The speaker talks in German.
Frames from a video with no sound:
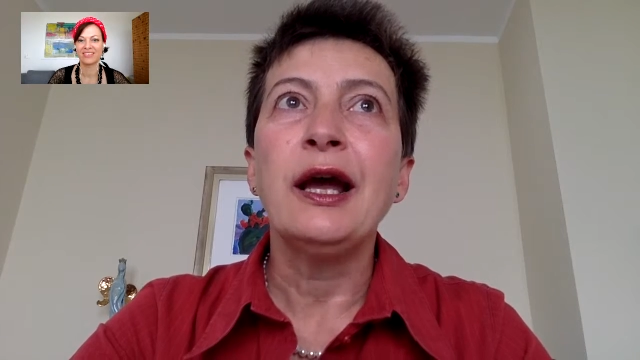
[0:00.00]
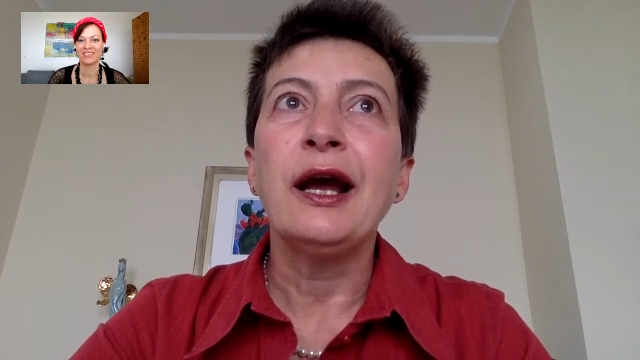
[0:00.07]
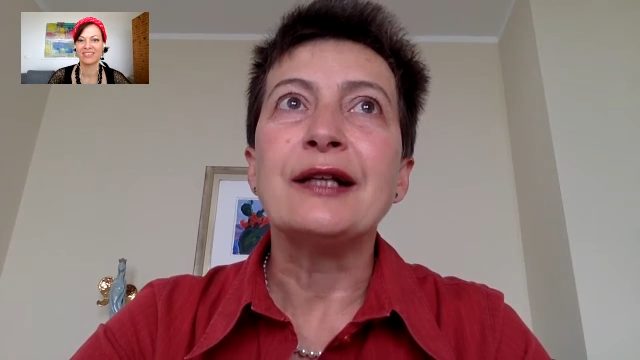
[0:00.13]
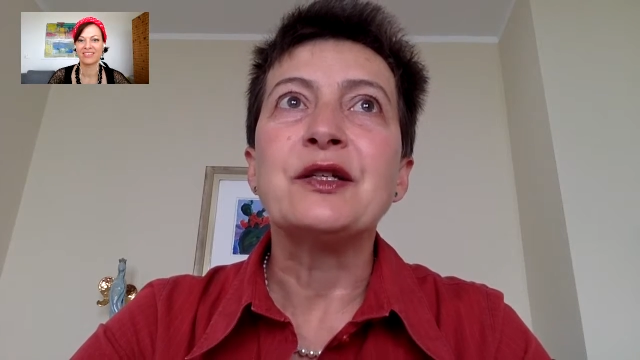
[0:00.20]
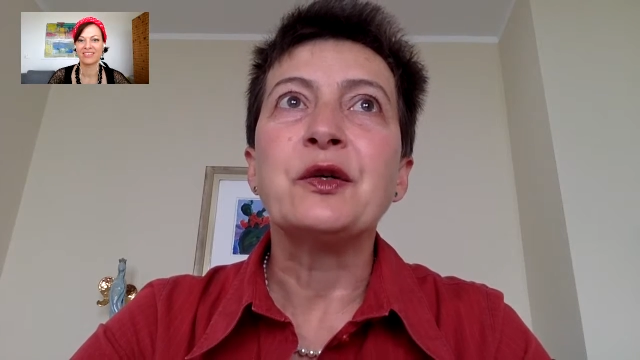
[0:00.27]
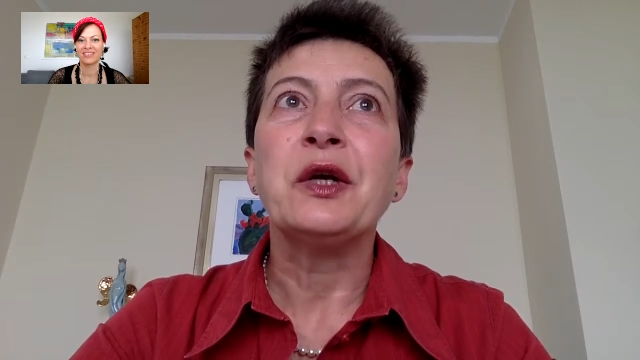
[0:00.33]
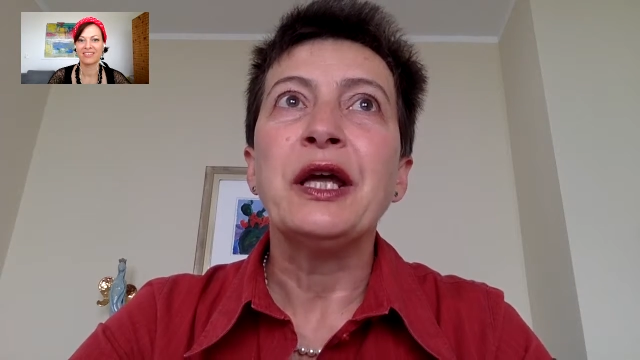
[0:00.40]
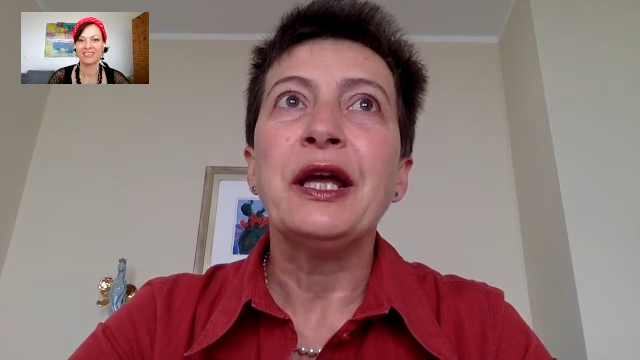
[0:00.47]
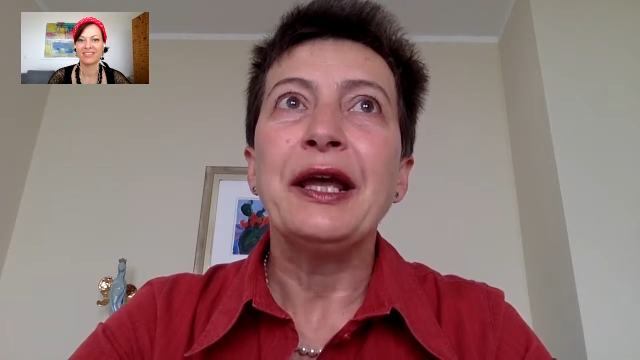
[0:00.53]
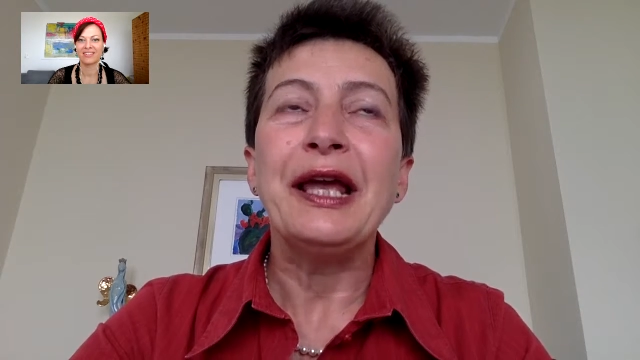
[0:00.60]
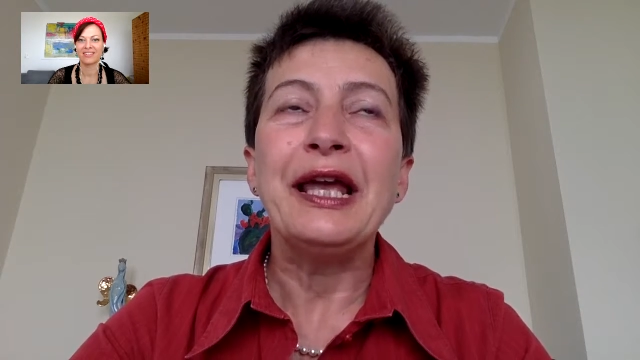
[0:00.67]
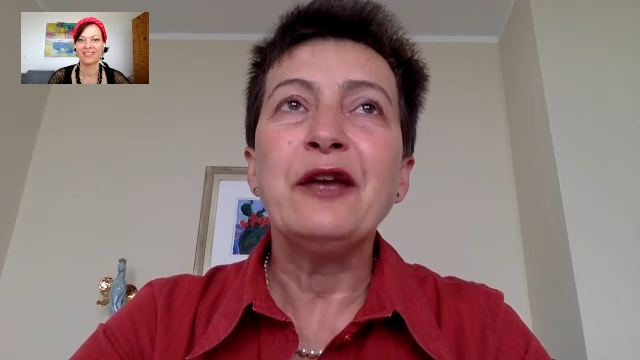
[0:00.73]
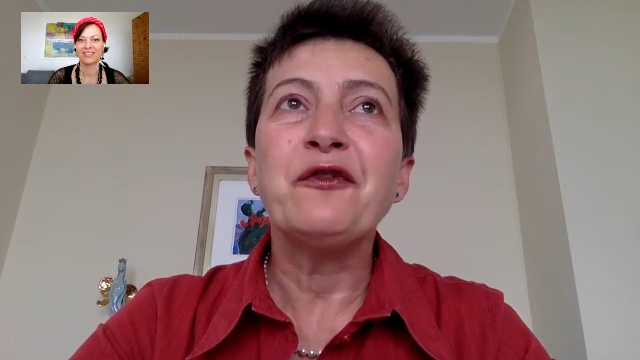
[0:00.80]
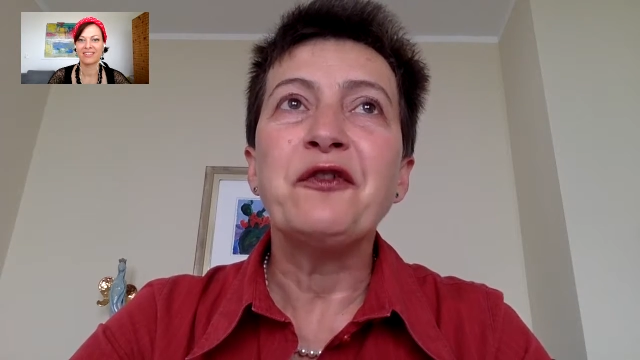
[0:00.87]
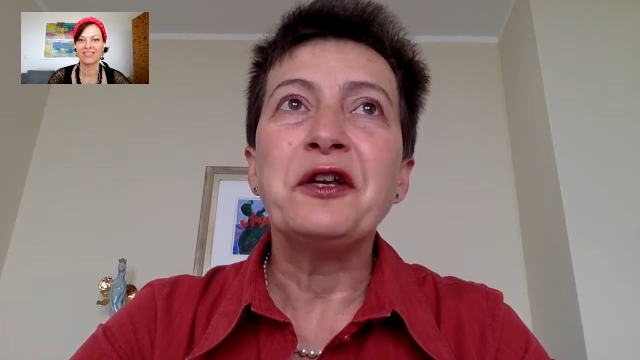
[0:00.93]
Also
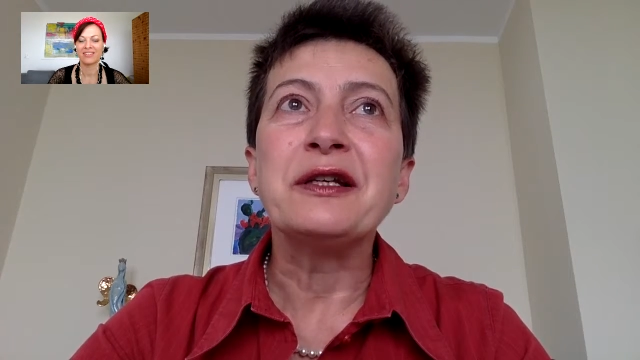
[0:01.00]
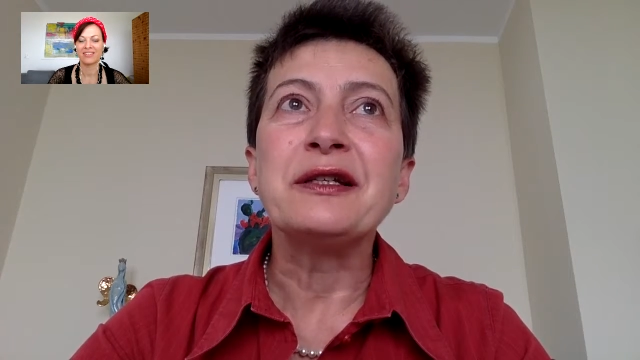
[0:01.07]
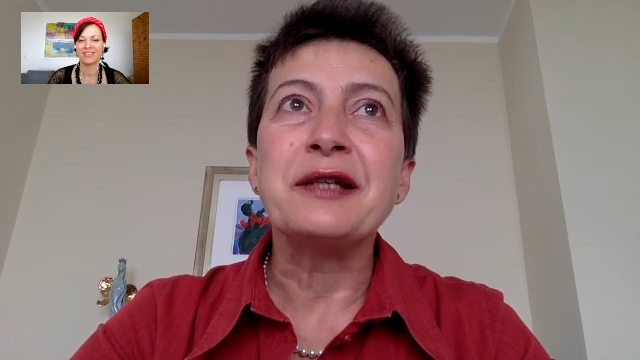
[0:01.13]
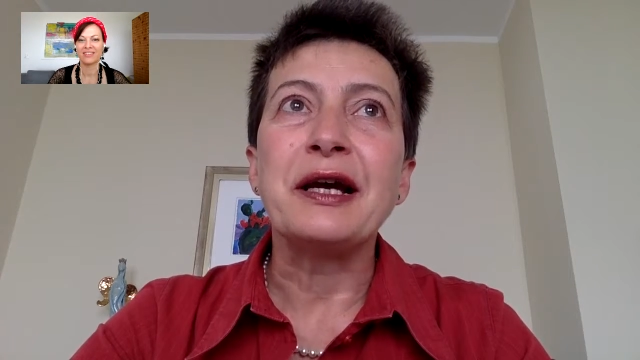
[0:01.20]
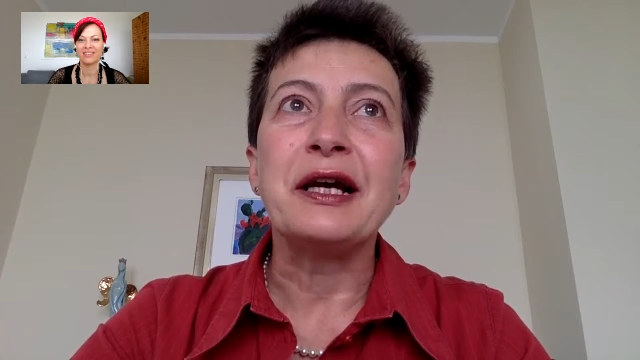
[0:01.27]
ich finde es